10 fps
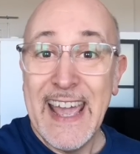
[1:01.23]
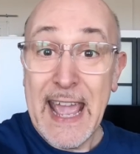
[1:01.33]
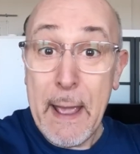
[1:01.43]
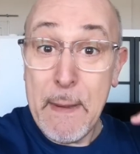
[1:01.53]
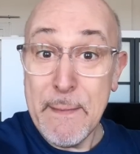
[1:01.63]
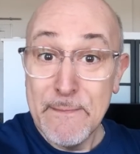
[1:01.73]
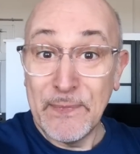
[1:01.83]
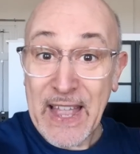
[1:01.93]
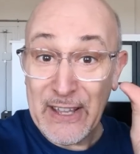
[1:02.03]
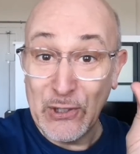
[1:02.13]
Et bim,
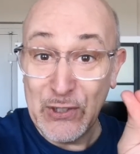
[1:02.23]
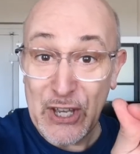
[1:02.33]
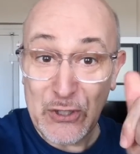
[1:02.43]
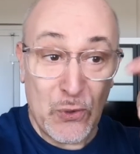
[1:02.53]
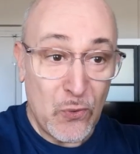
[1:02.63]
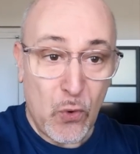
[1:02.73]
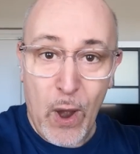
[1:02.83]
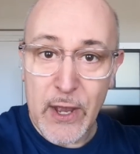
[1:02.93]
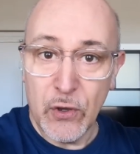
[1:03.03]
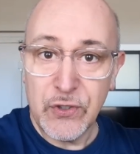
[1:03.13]
association,
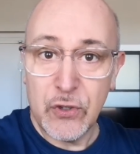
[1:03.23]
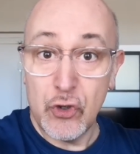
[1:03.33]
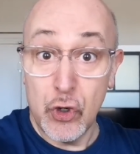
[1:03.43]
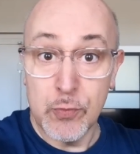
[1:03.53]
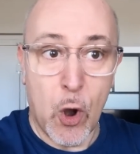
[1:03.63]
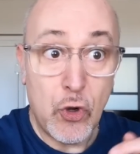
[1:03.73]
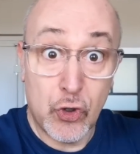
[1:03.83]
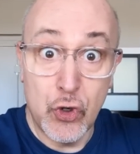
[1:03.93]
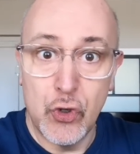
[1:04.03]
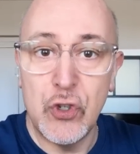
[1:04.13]
croyance, jugement,
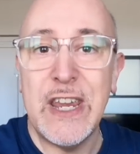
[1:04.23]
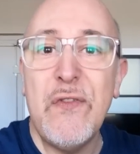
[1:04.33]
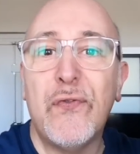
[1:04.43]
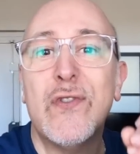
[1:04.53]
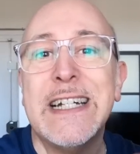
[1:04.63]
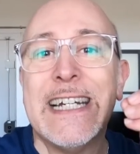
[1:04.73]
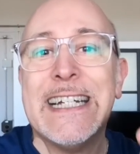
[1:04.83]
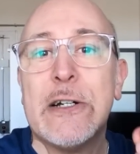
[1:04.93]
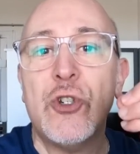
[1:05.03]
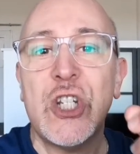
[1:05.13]
je juge. Il faut aller à
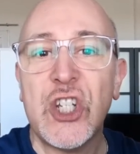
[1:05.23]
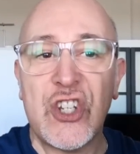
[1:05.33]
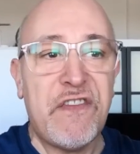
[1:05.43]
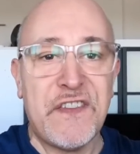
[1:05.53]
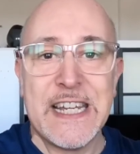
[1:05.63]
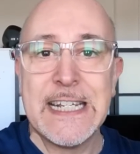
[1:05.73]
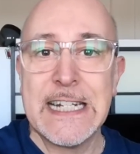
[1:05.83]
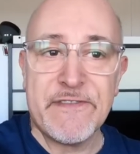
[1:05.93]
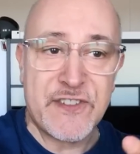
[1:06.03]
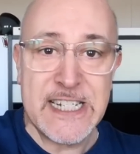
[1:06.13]
la recherche des faits, les
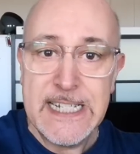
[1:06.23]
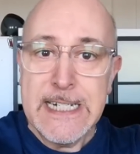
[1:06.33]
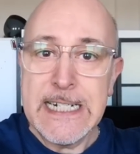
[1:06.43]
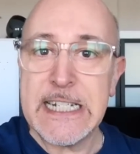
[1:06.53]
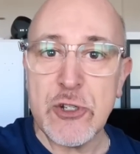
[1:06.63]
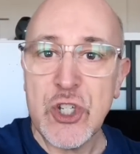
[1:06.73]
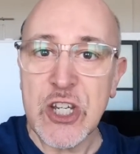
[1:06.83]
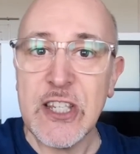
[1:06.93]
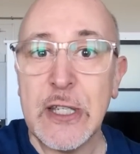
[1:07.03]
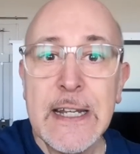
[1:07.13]
gars, il faut aller à la
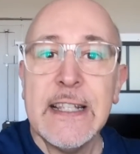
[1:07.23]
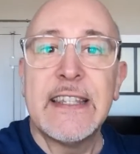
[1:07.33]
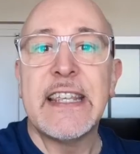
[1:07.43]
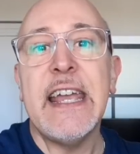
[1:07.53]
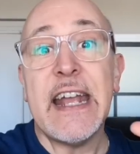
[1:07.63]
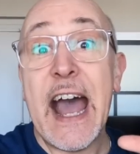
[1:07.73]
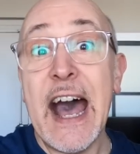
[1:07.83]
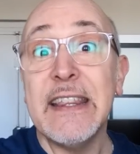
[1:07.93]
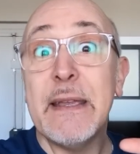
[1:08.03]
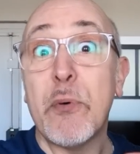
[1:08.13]
recherche C'est
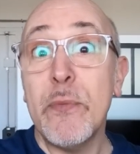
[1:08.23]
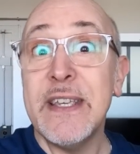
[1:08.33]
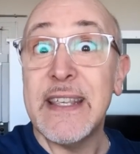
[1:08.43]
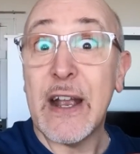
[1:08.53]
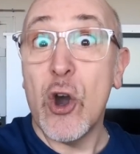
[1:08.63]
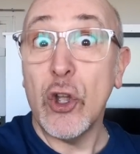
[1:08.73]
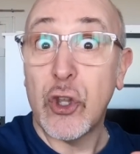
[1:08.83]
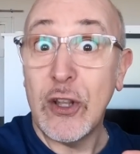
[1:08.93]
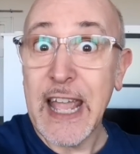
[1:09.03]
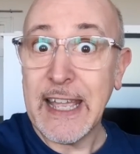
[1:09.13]
un des premiers accords
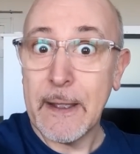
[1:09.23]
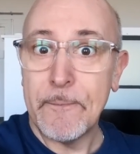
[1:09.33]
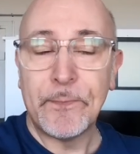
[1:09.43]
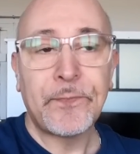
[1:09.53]
Toltec.